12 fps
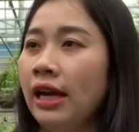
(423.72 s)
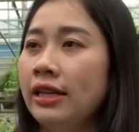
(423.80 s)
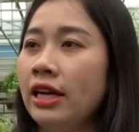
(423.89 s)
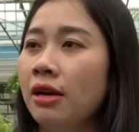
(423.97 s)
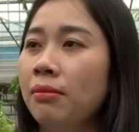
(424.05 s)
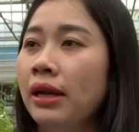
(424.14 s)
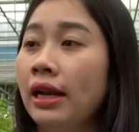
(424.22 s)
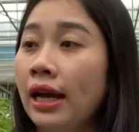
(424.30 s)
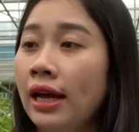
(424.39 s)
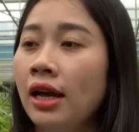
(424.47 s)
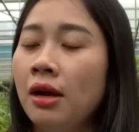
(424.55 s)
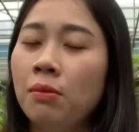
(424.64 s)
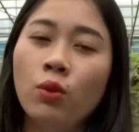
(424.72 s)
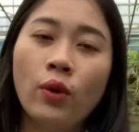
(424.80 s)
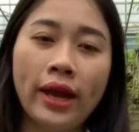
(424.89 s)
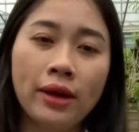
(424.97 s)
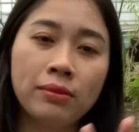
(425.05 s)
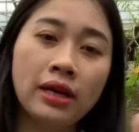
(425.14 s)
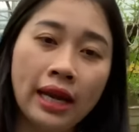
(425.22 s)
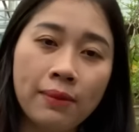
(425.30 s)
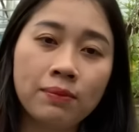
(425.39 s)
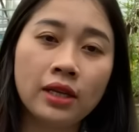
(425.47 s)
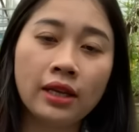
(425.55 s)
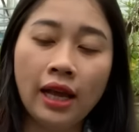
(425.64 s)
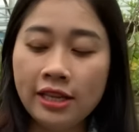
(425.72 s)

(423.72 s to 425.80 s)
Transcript: nhà mình á, mua hàng bên em thì cả